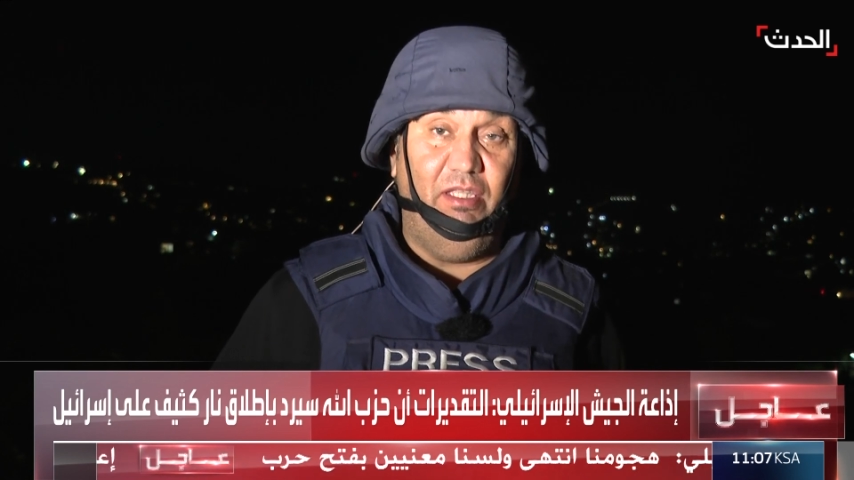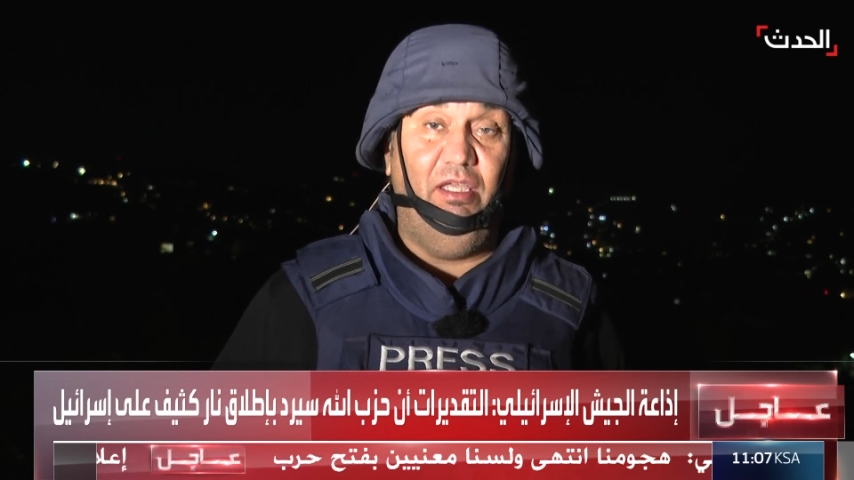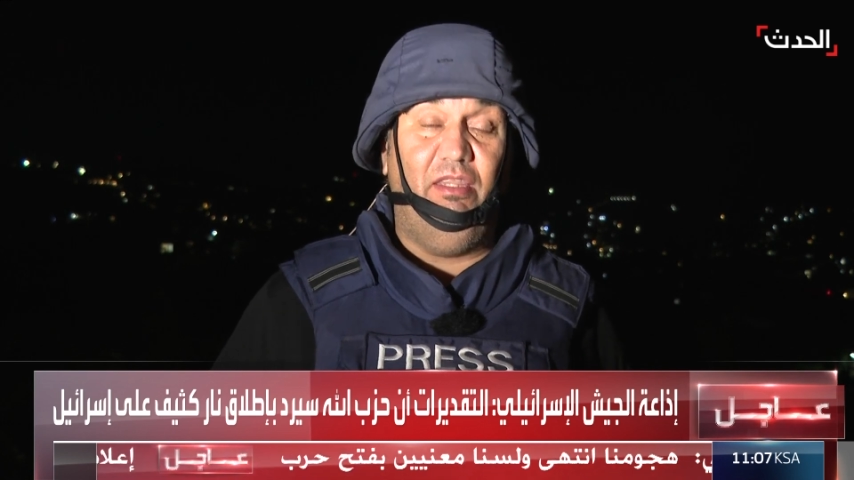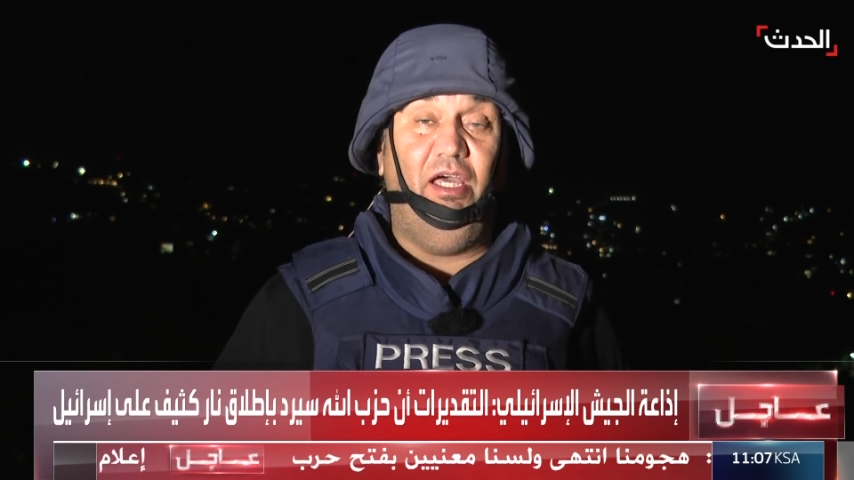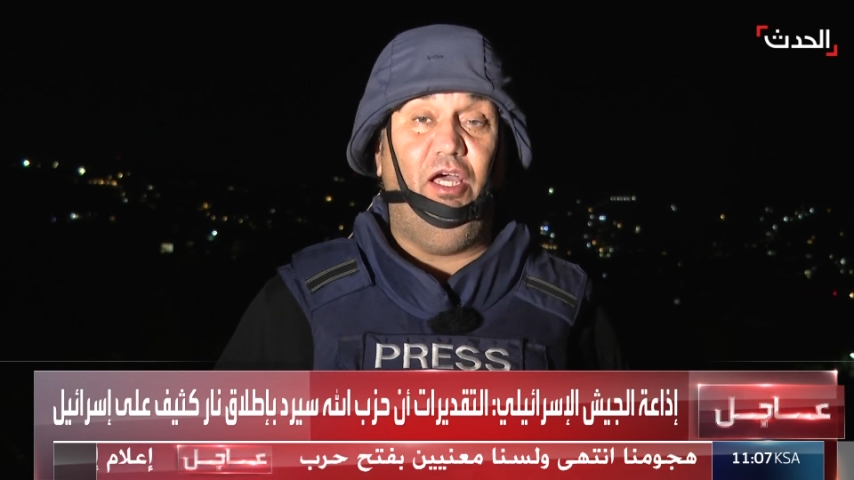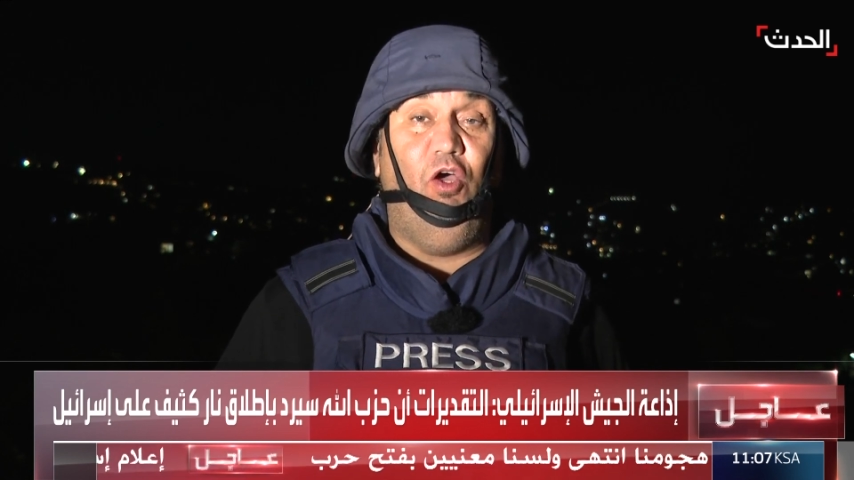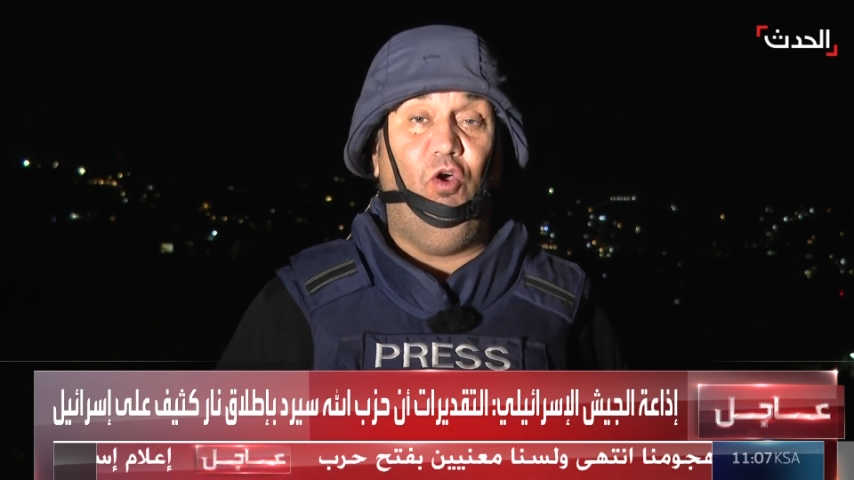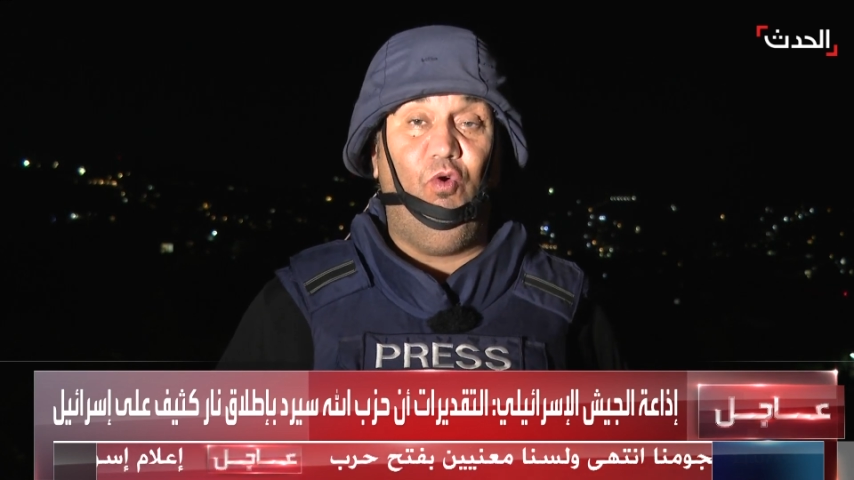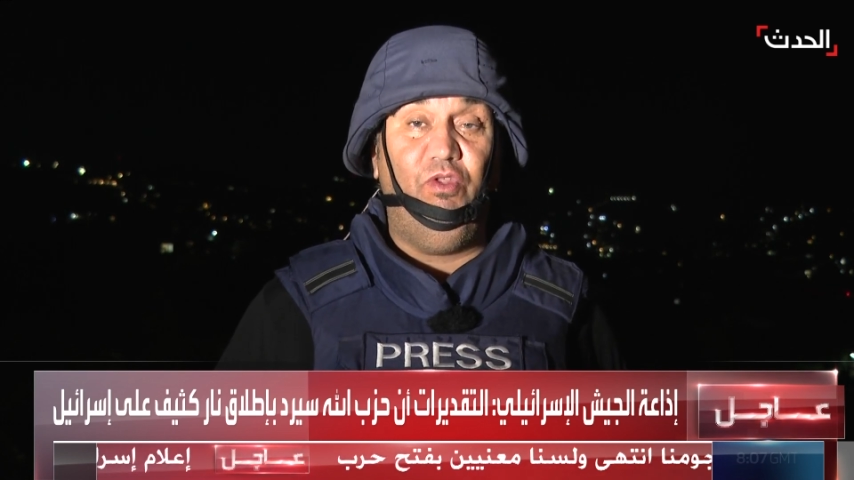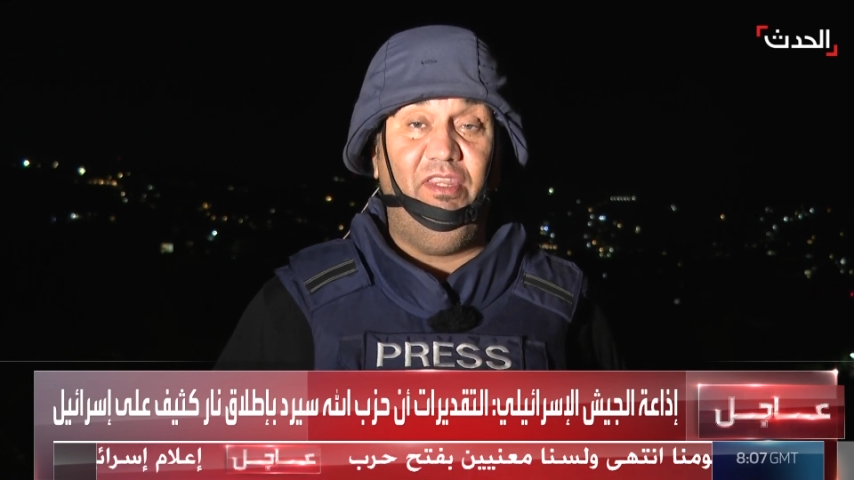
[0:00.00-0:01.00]
إذا
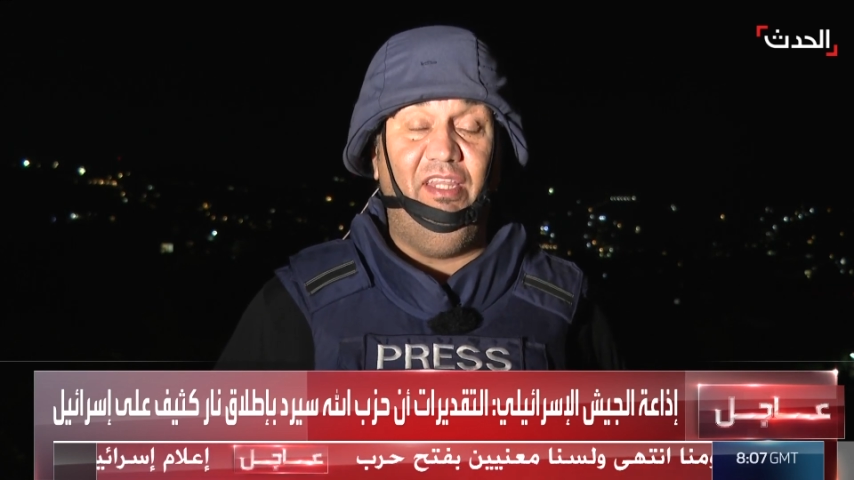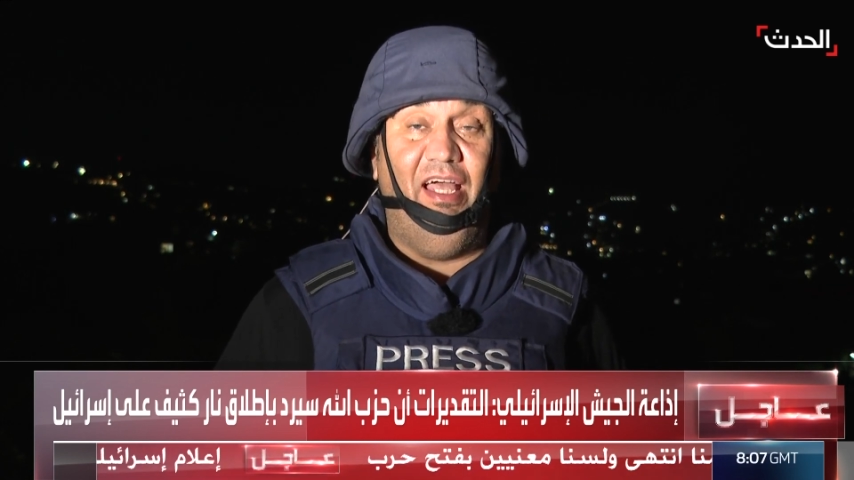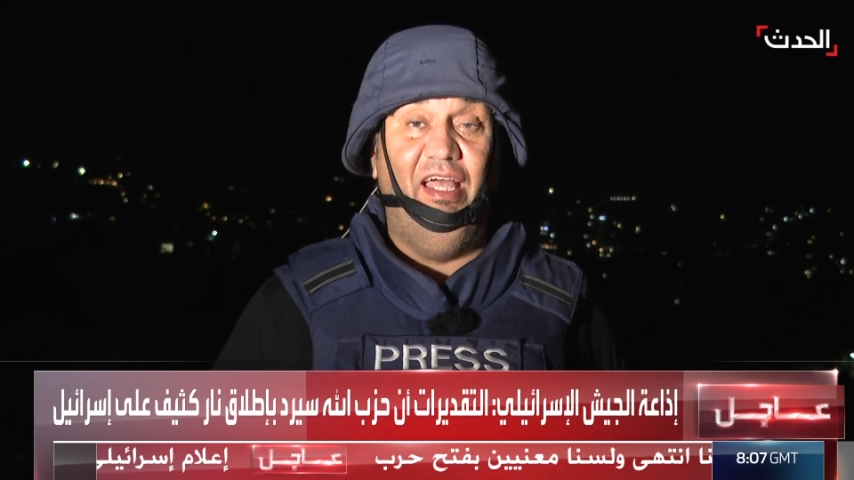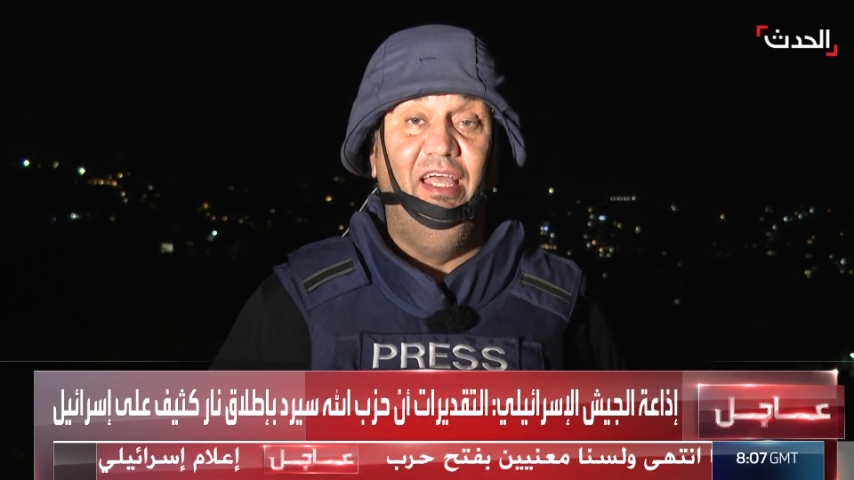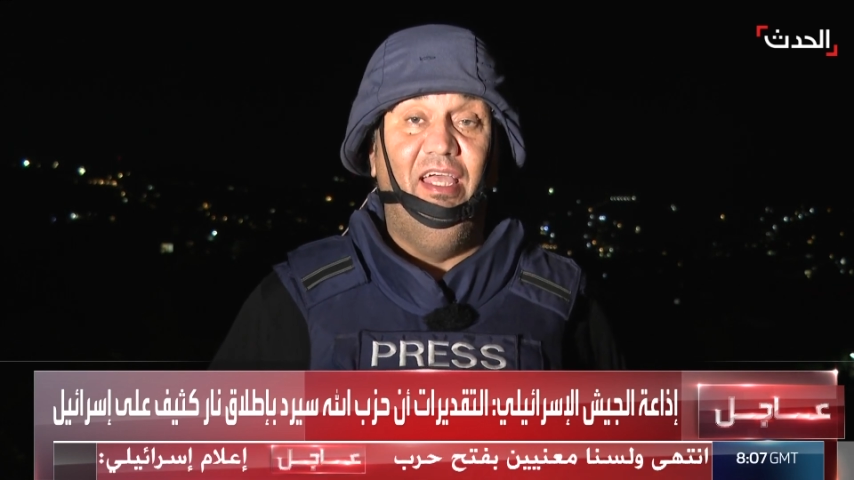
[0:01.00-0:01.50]
عدنا